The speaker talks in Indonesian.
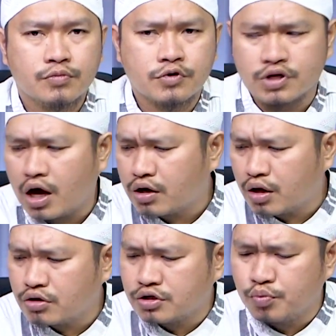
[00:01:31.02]

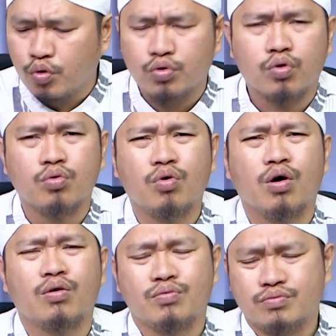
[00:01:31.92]
Seharian sibuk ya
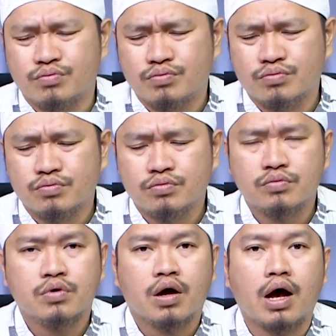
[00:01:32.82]

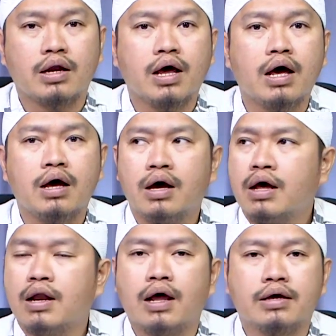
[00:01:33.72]
Karena
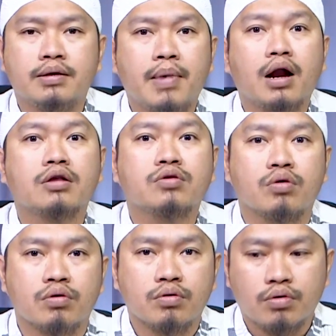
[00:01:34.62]
lagi
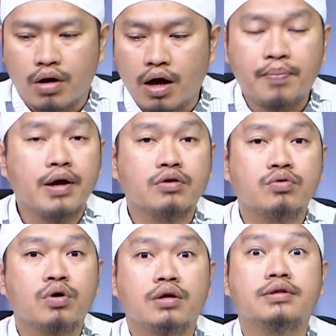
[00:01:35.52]
maraton. Apa
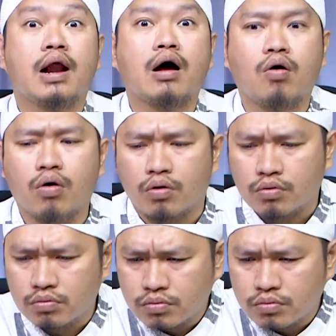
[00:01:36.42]
itu? Drakor.